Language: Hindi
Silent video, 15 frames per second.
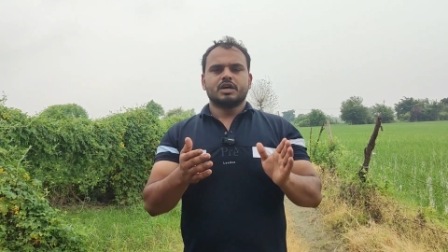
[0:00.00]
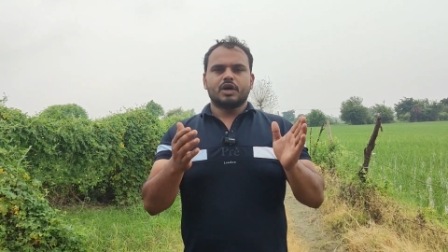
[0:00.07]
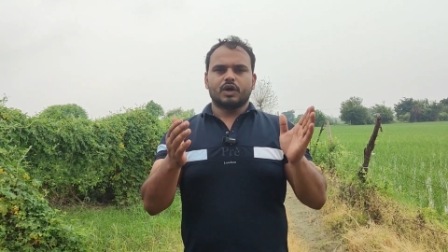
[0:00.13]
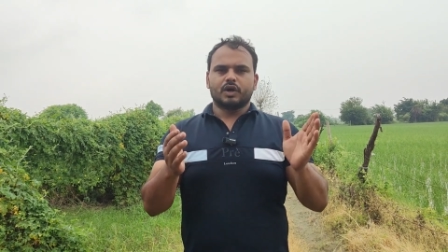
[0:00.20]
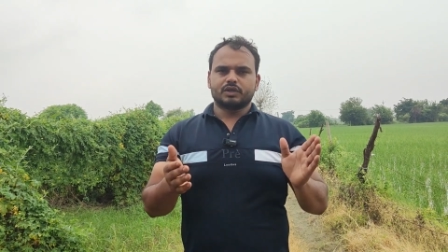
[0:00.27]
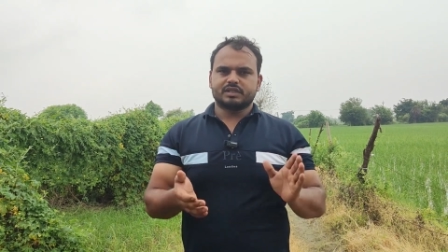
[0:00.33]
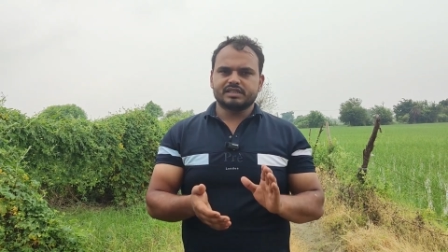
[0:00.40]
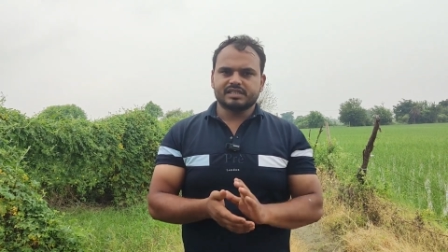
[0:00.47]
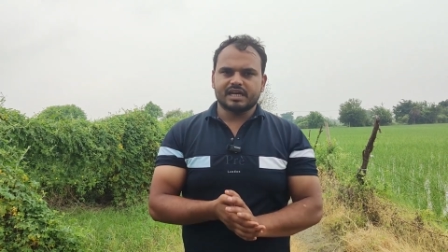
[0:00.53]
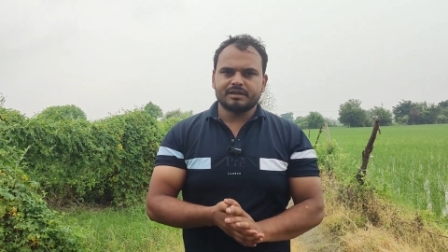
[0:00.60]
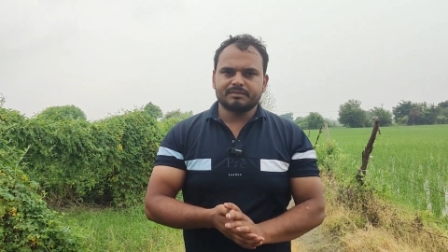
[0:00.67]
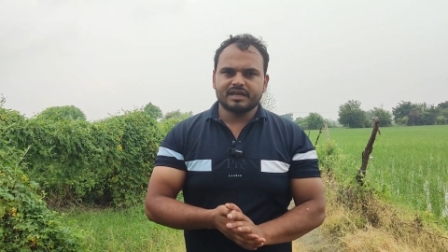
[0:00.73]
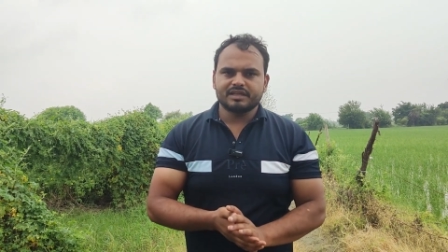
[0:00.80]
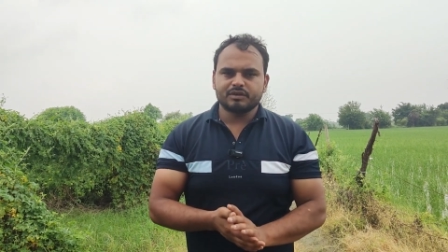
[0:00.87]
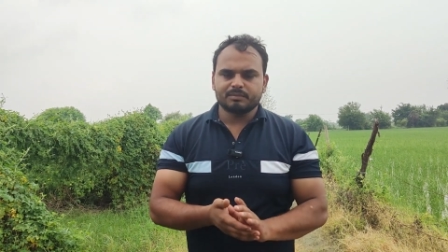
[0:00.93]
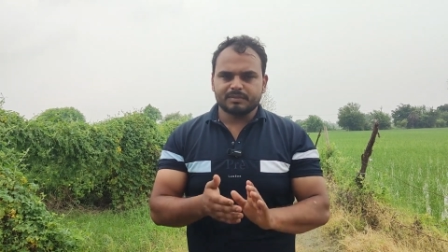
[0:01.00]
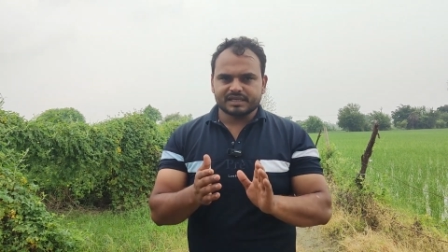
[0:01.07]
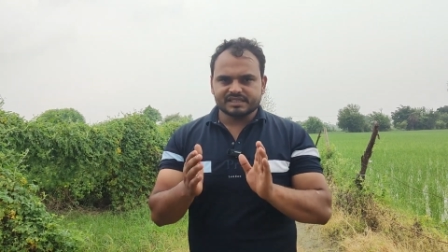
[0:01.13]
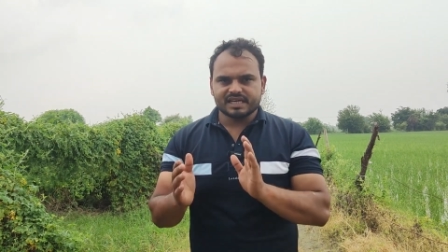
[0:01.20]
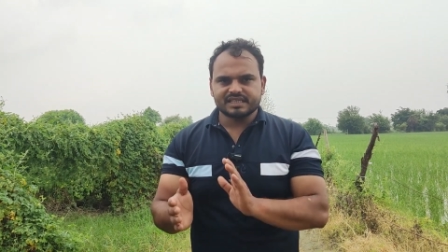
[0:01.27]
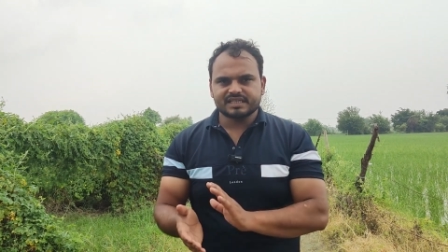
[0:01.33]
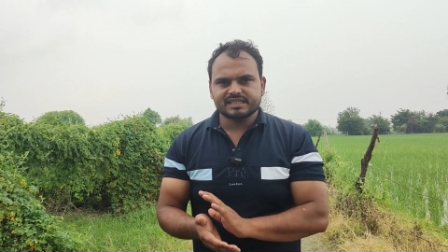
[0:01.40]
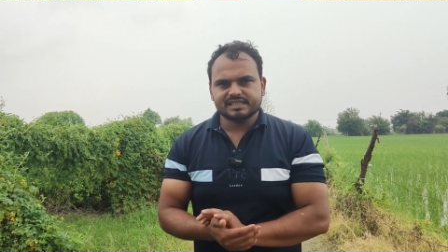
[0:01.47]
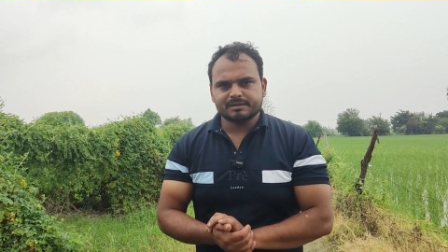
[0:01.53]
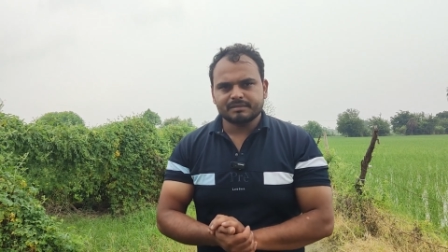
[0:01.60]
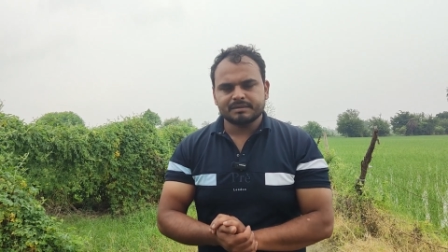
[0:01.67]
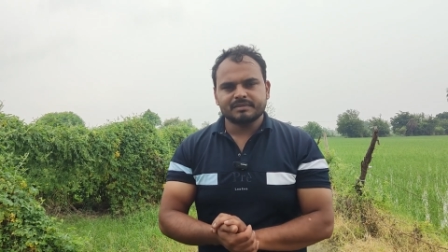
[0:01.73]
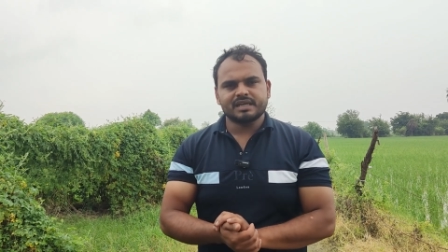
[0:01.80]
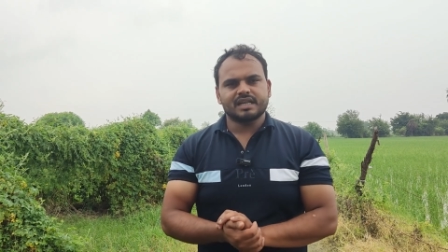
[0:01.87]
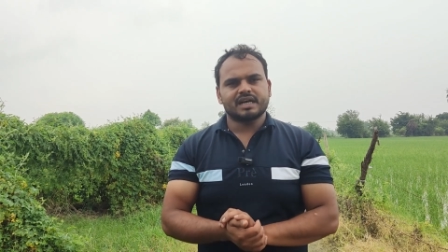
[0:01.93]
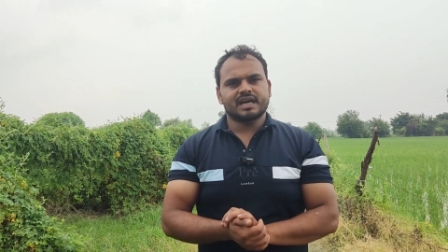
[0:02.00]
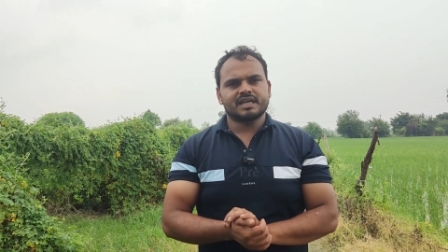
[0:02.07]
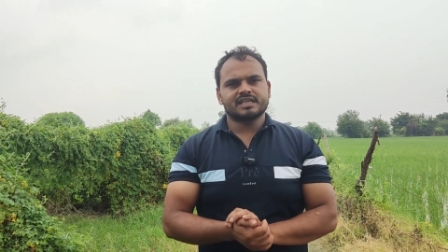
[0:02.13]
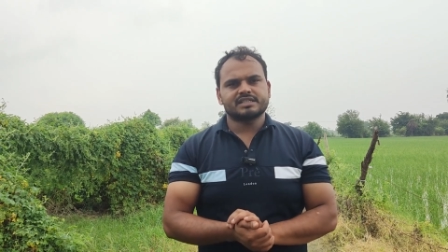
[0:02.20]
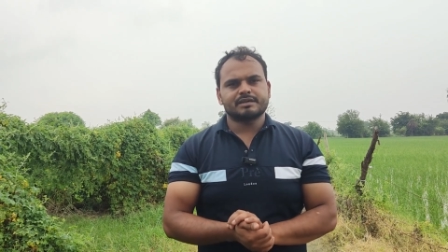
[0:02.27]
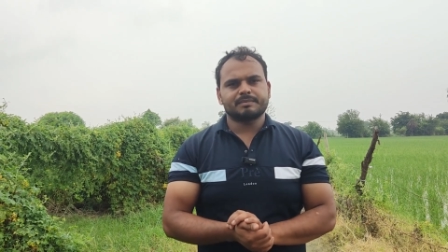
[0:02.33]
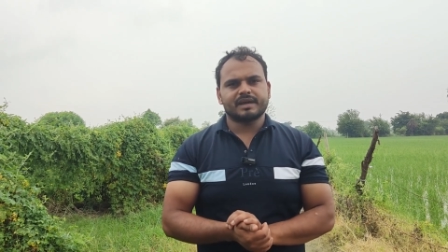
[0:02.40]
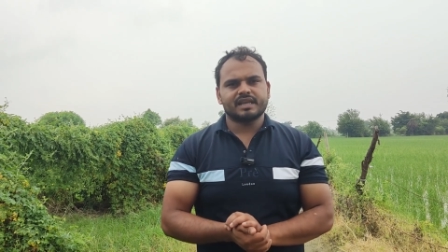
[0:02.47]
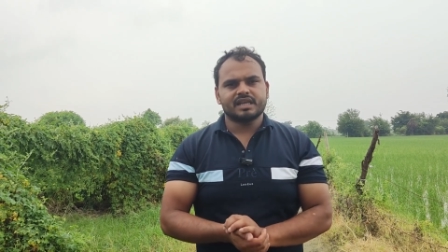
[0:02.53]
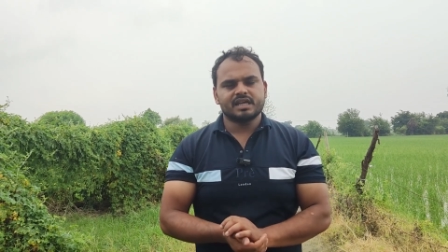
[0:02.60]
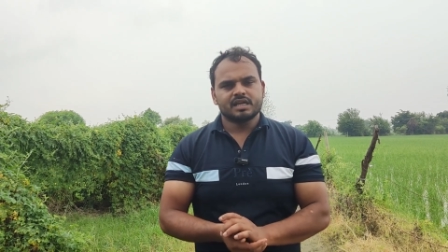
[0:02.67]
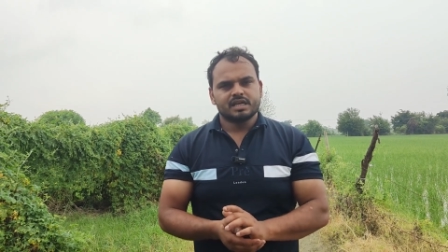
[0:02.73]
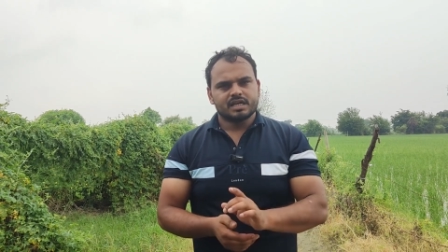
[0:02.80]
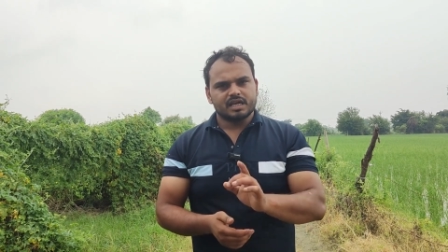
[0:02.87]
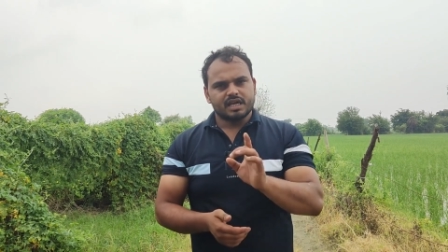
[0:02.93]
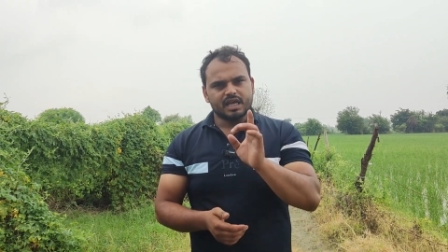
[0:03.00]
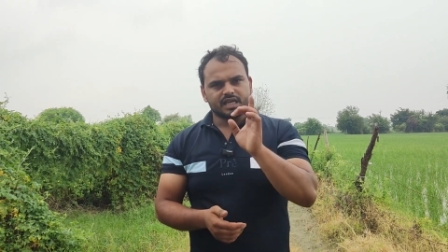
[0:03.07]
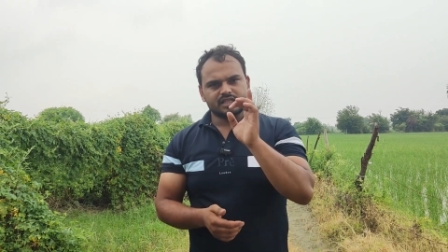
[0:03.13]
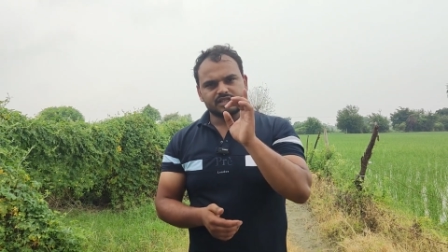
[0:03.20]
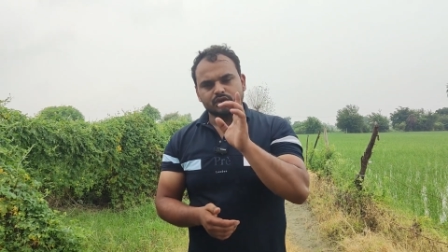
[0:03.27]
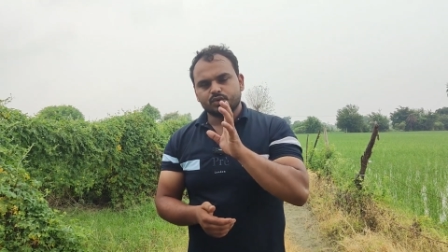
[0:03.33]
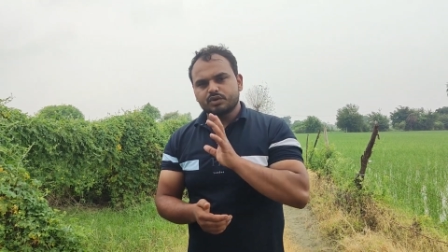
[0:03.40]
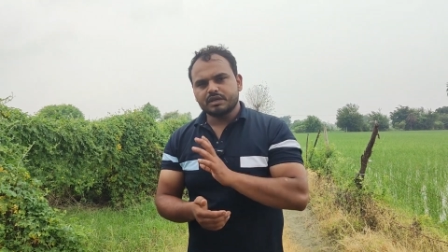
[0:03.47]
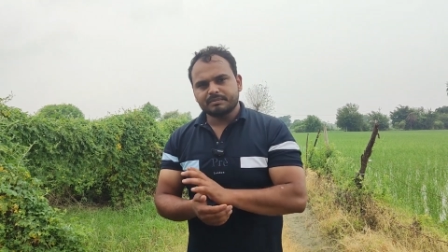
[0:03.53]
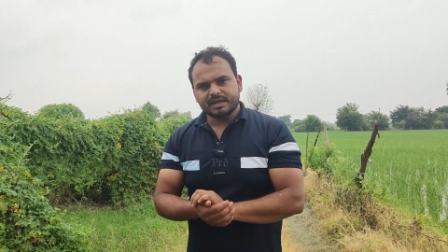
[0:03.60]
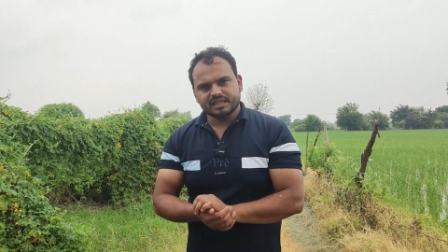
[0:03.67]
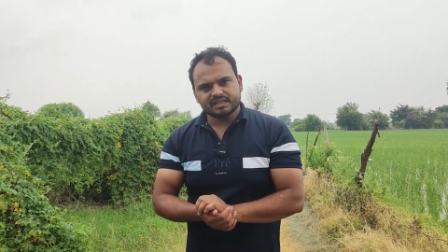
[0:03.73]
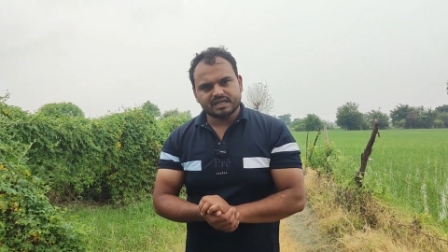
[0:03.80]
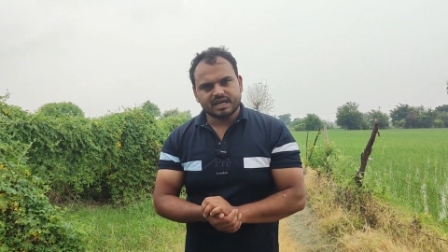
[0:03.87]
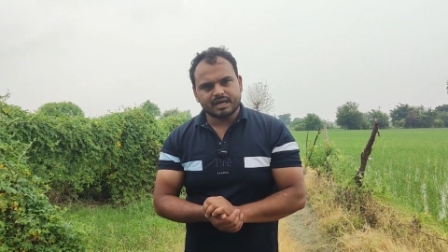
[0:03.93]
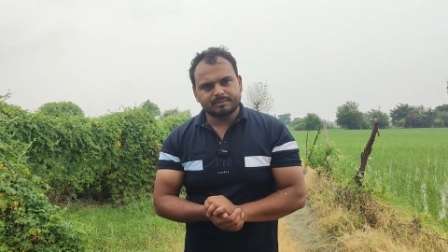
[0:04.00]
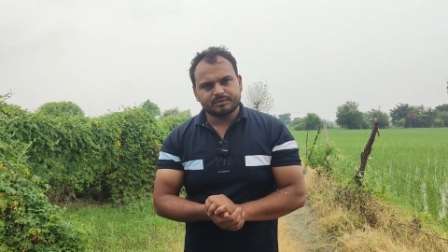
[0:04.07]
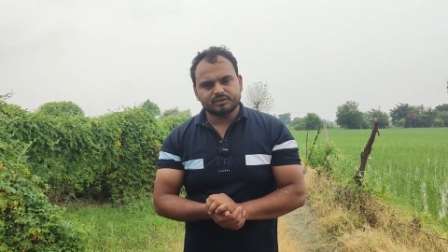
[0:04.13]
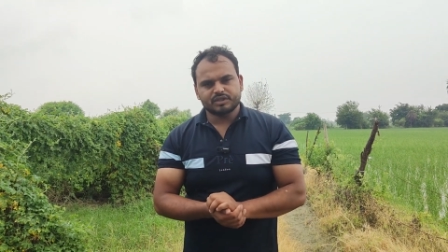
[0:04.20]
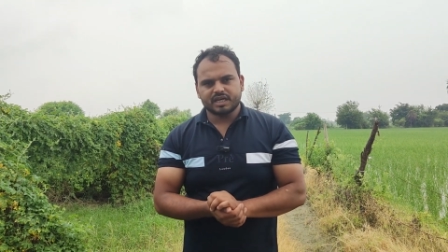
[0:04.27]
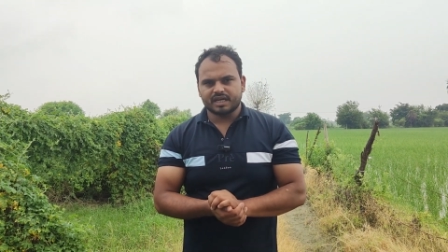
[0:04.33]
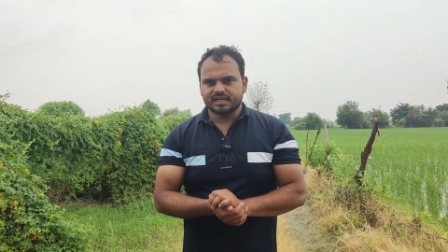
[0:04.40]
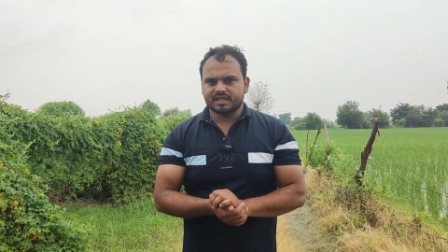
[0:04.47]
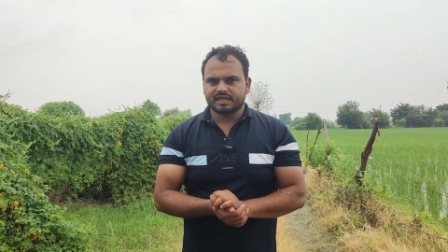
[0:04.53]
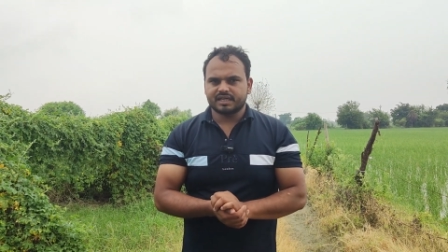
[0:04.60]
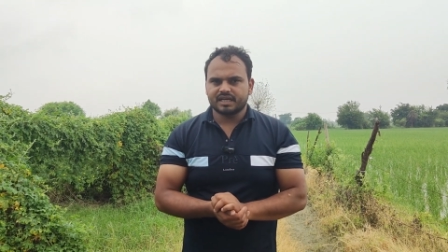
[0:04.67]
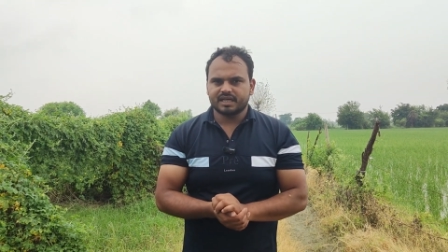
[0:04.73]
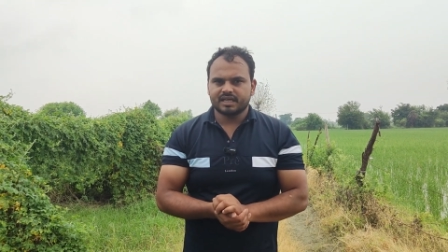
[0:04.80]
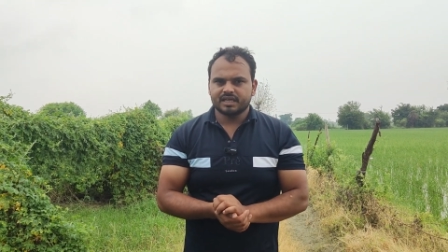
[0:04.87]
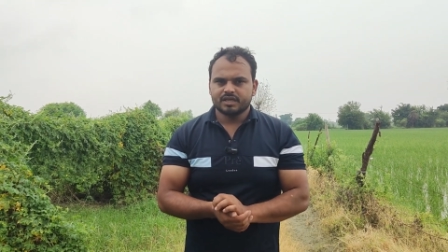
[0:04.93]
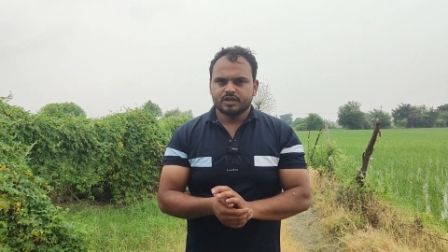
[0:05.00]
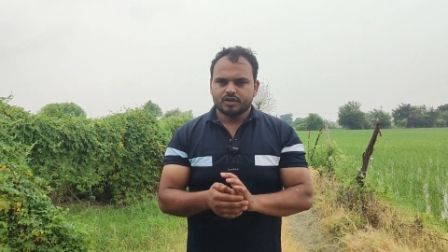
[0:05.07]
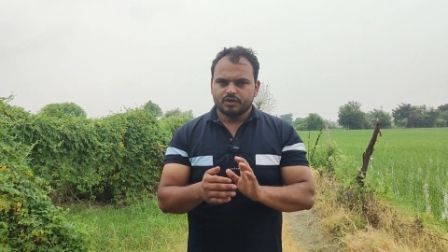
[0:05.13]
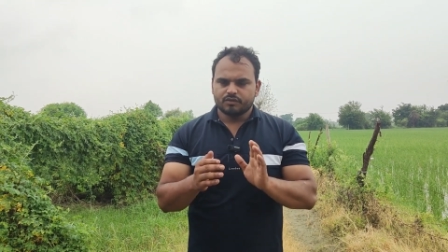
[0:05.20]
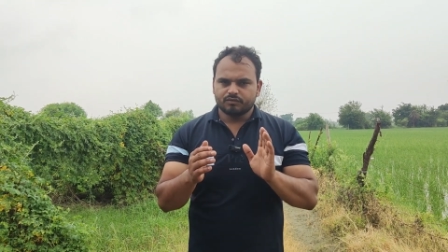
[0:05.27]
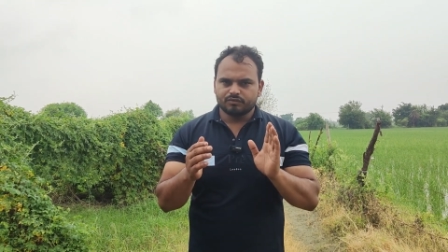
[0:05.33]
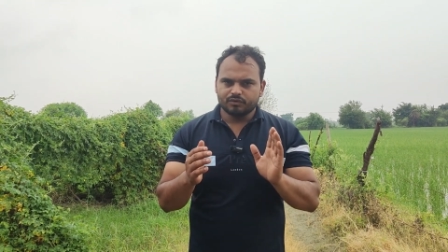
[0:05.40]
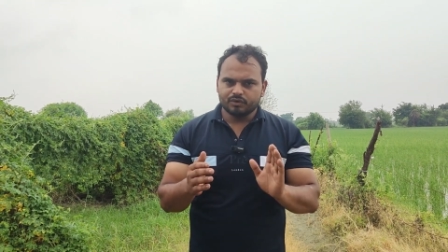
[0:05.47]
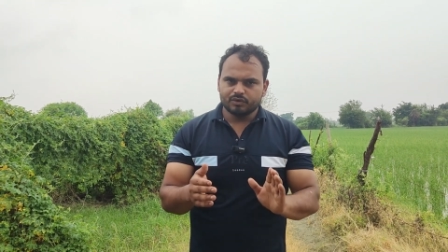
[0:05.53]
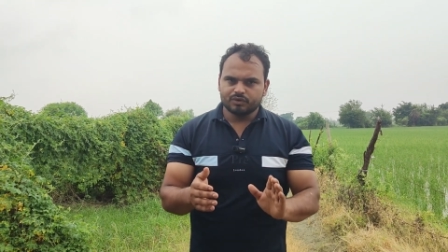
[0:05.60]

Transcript: और किसान भाइयों बरसात के समय में लगाने से पहले एक ज़रूरी बात का आपको ध्यान रखना है वो